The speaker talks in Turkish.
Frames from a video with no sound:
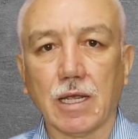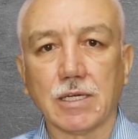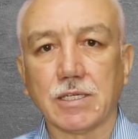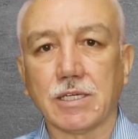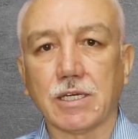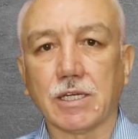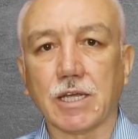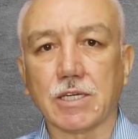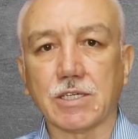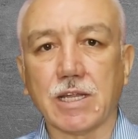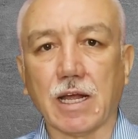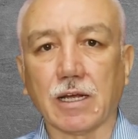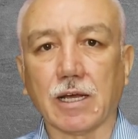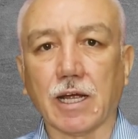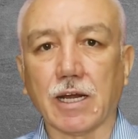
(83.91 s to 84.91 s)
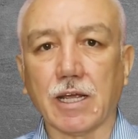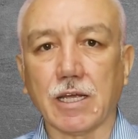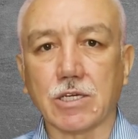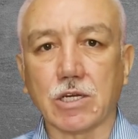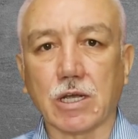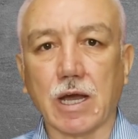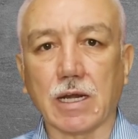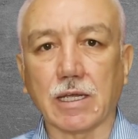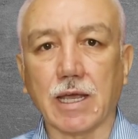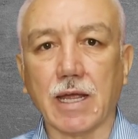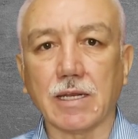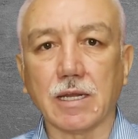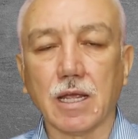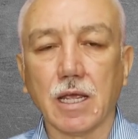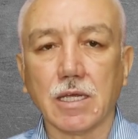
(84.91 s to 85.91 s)
Sirkeci'den karaya
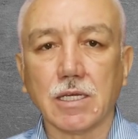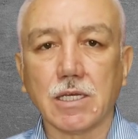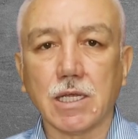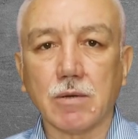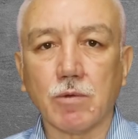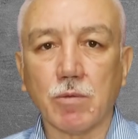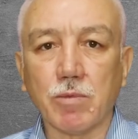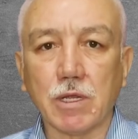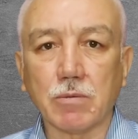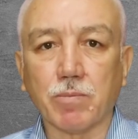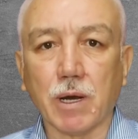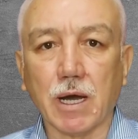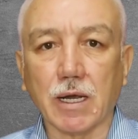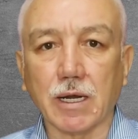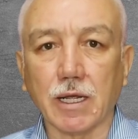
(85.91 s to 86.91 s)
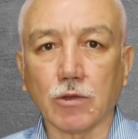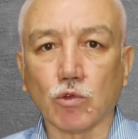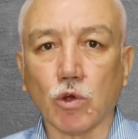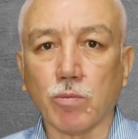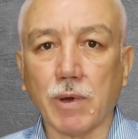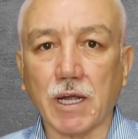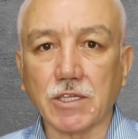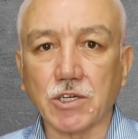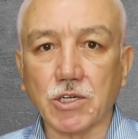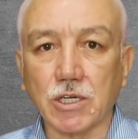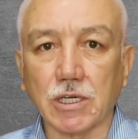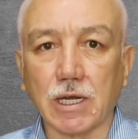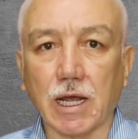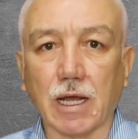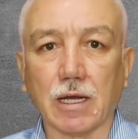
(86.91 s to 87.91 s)
çıkarken 21 pare top
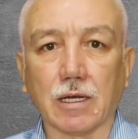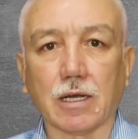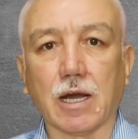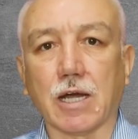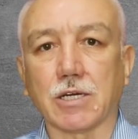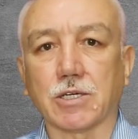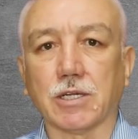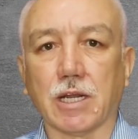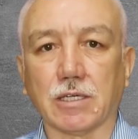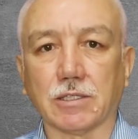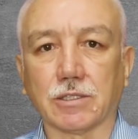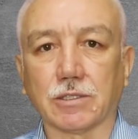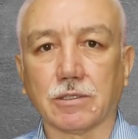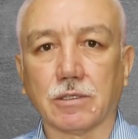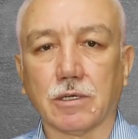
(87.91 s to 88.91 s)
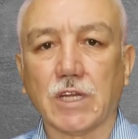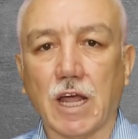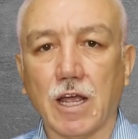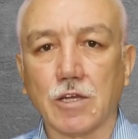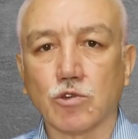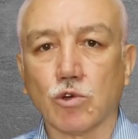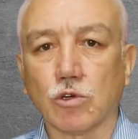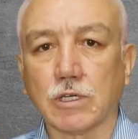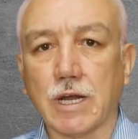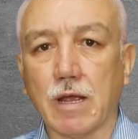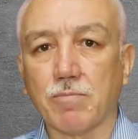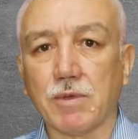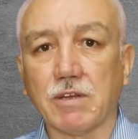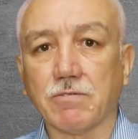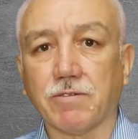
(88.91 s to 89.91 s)
atışıyla karşılanır. Daha
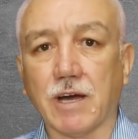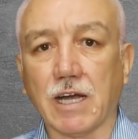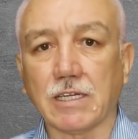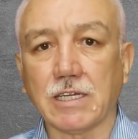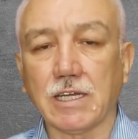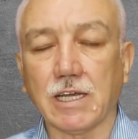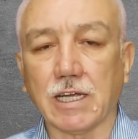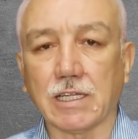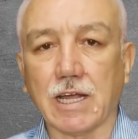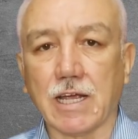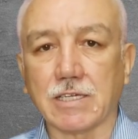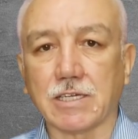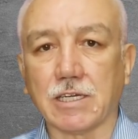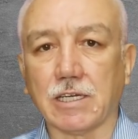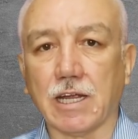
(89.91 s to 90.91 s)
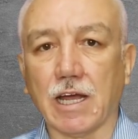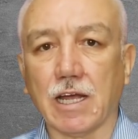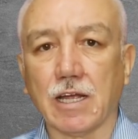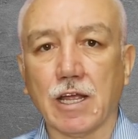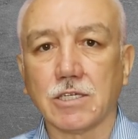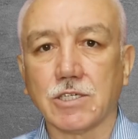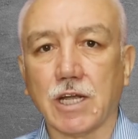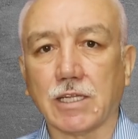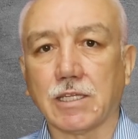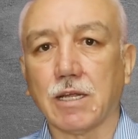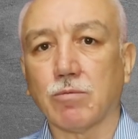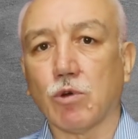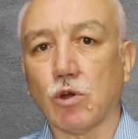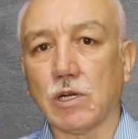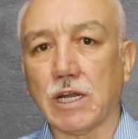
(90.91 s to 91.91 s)
sonra bir Fatih edasıyla
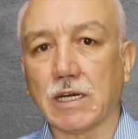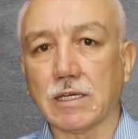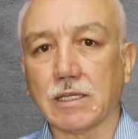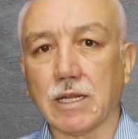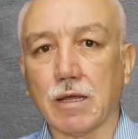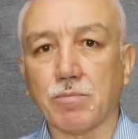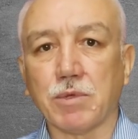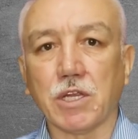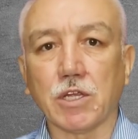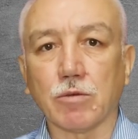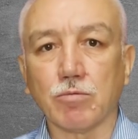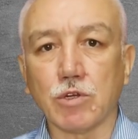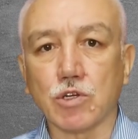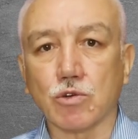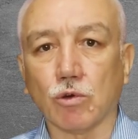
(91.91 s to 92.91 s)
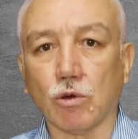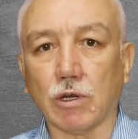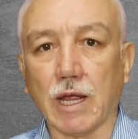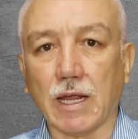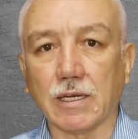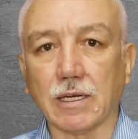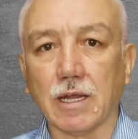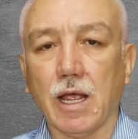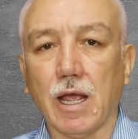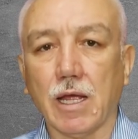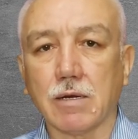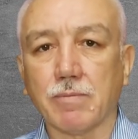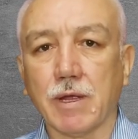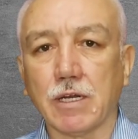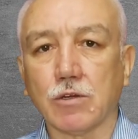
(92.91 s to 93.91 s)
cadde boylarında birikmiş olan
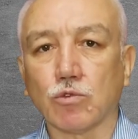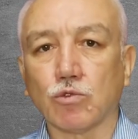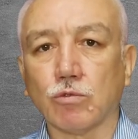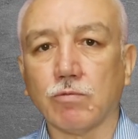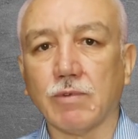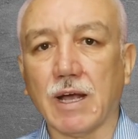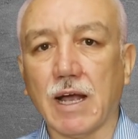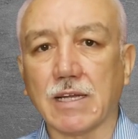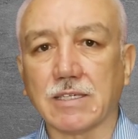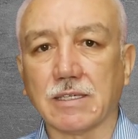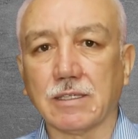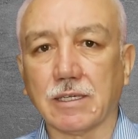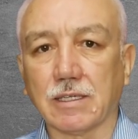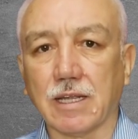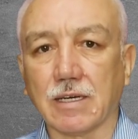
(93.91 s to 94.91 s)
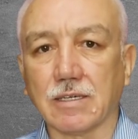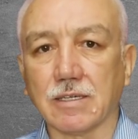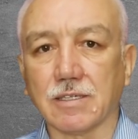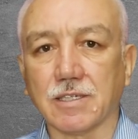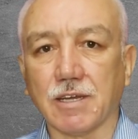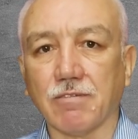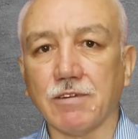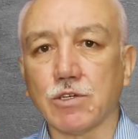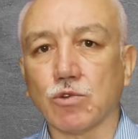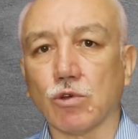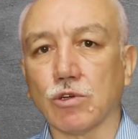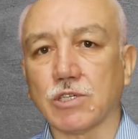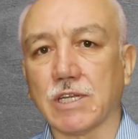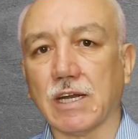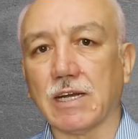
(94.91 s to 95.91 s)
Ermeni, Rum ve azınlıkların sevinç
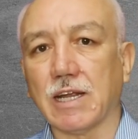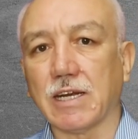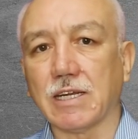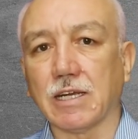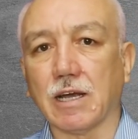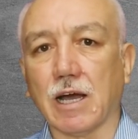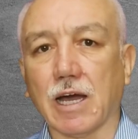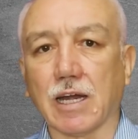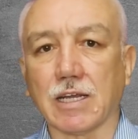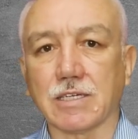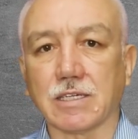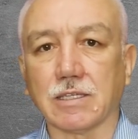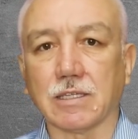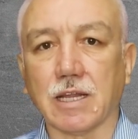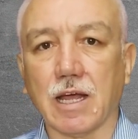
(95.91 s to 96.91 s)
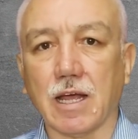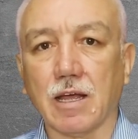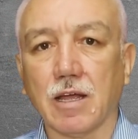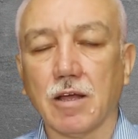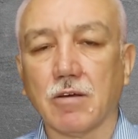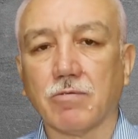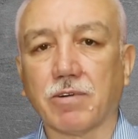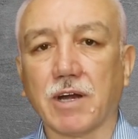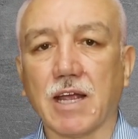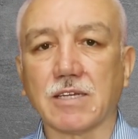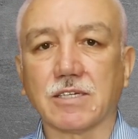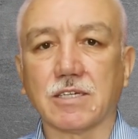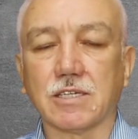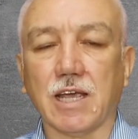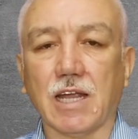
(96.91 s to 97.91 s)
gösterileri arasında
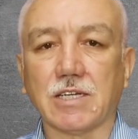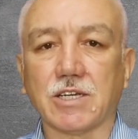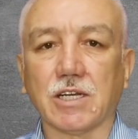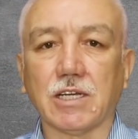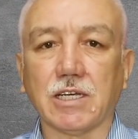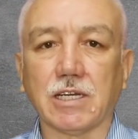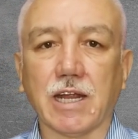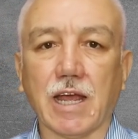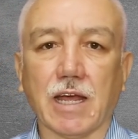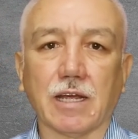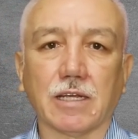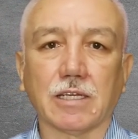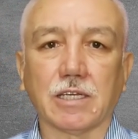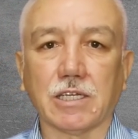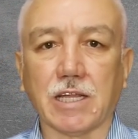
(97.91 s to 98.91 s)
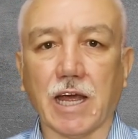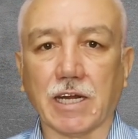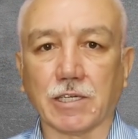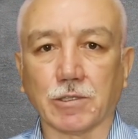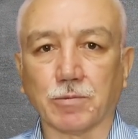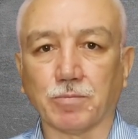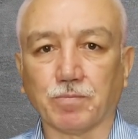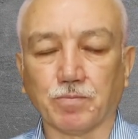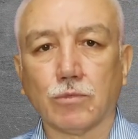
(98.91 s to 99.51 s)
Fransız elçiliğine gider.